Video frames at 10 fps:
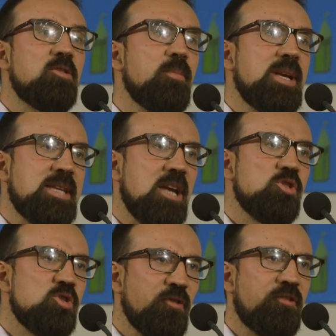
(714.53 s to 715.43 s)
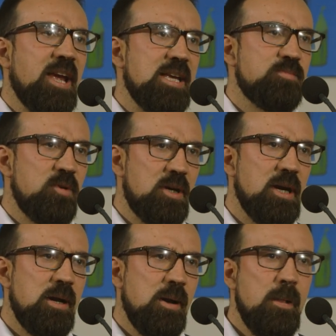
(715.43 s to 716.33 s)
и я пять лет ничего не
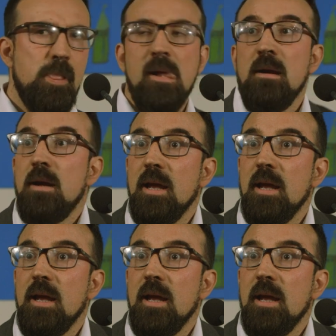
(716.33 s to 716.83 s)
слышала о нем.